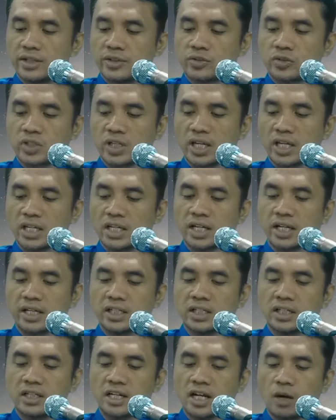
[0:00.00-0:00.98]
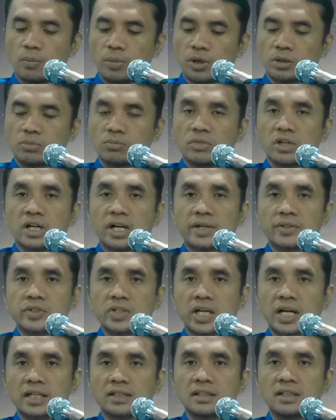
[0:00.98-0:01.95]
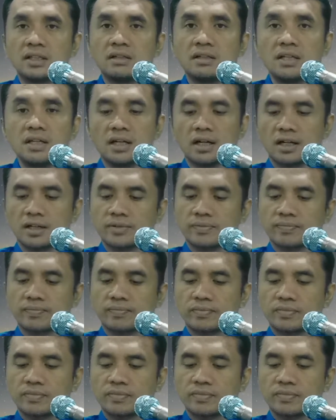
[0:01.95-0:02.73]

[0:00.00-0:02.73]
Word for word: sehingga ia dapat menasihati dia?